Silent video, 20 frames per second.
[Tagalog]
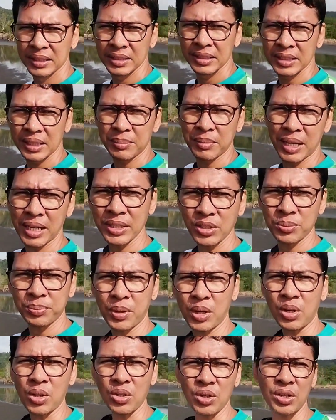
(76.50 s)
samahan nyo po
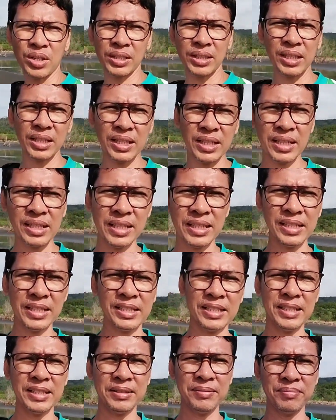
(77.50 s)
ako at
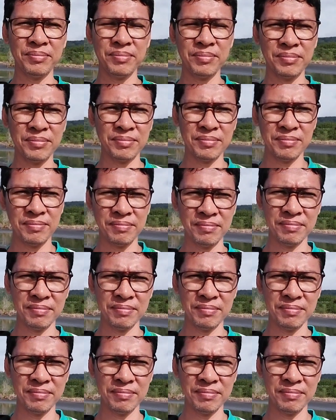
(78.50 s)
um,